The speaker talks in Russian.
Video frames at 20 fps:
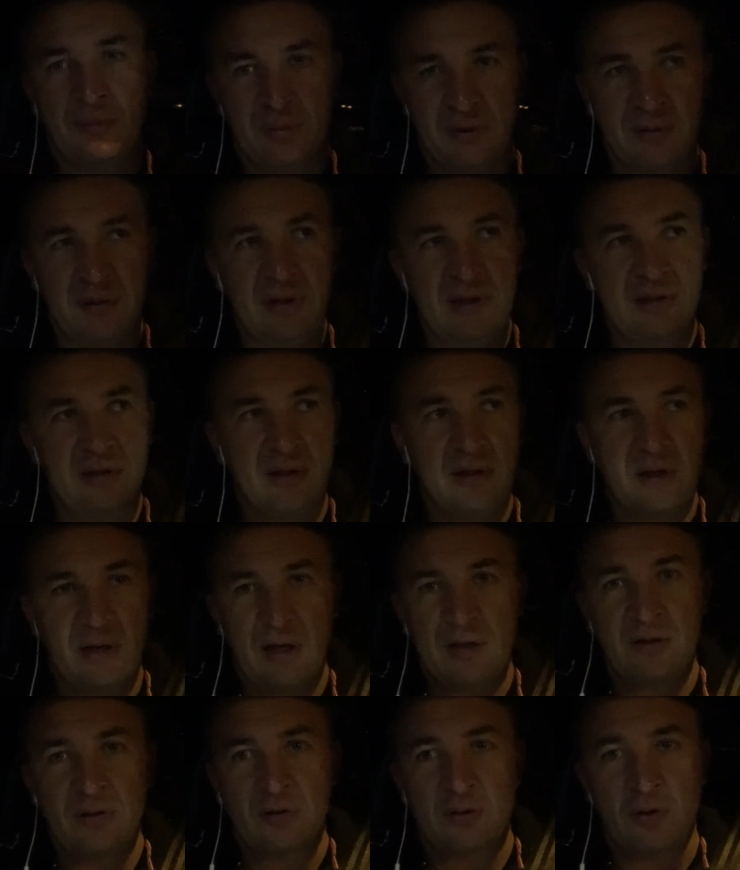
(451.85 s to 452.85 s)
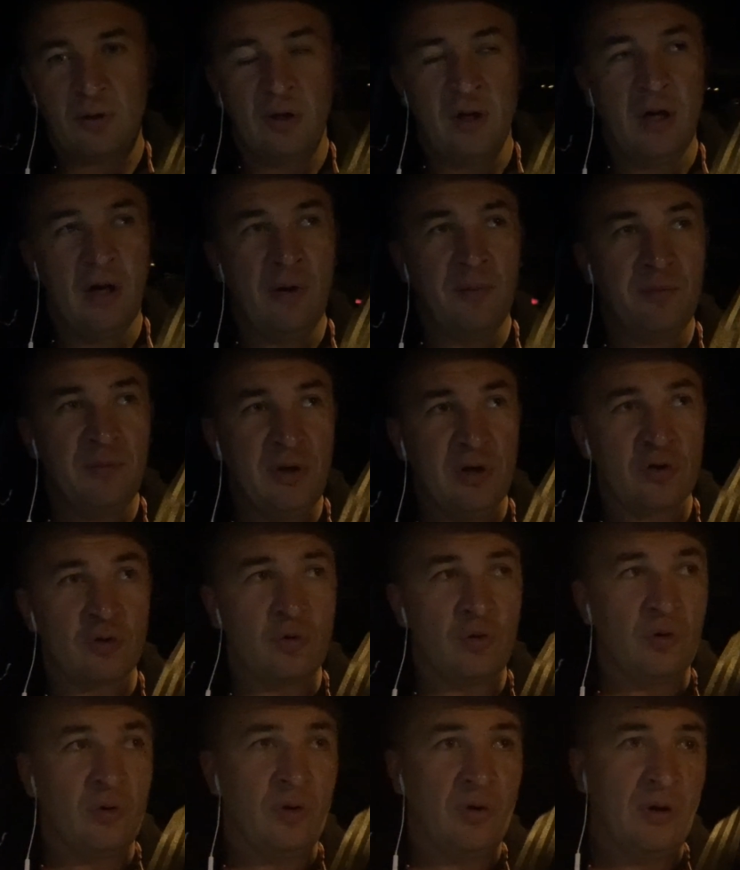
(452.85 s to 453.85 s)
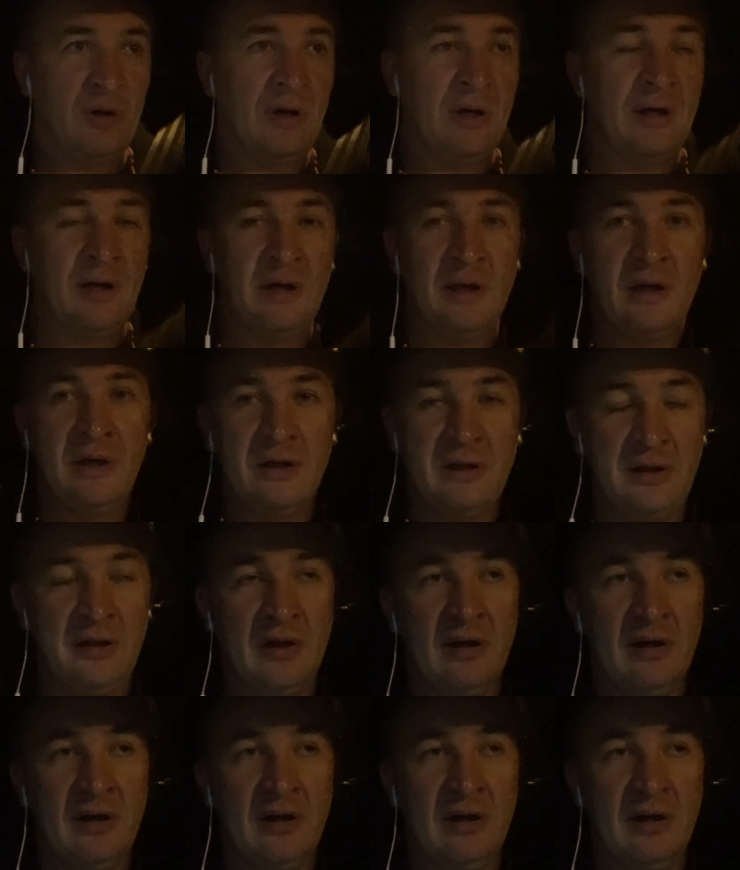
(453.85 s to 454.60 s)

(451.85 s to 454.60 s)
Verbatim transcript: Понимаете разницу между э,